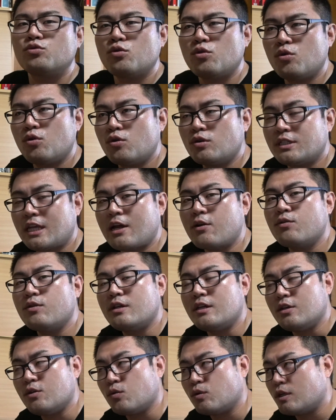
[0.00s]
女作
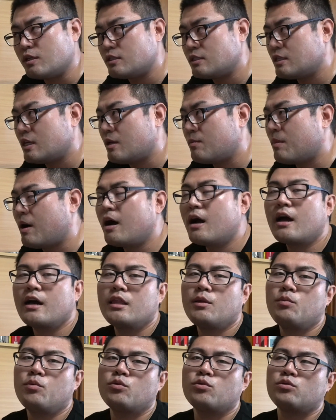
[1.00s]
品をですね、漫
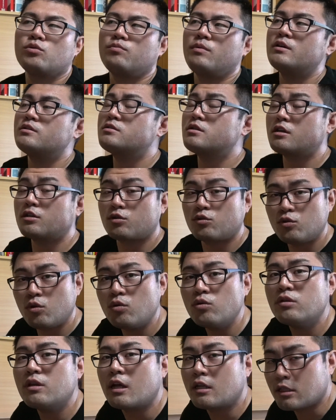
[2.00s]
画で僕珍しく
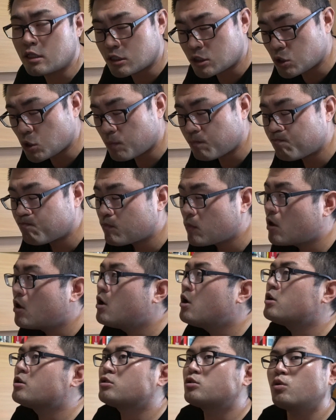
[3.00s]
読んだんですよ。
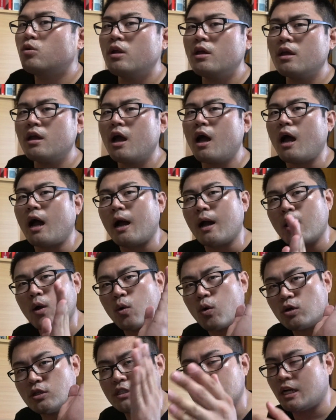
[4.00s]
それが、
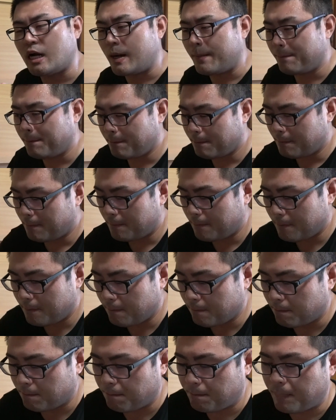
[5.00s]
こちら。
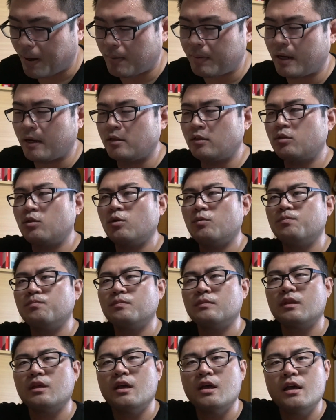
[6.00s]
ババンと。
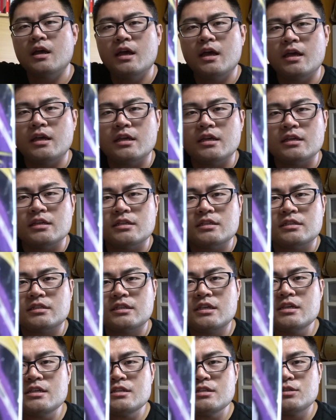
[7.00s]

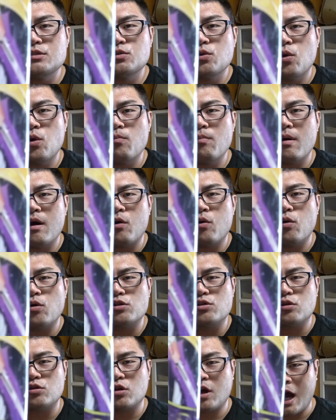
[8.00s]
真相魔
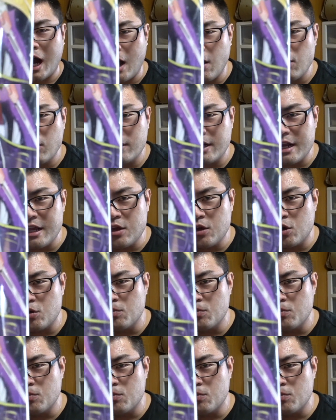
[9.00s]
法少女ハウリン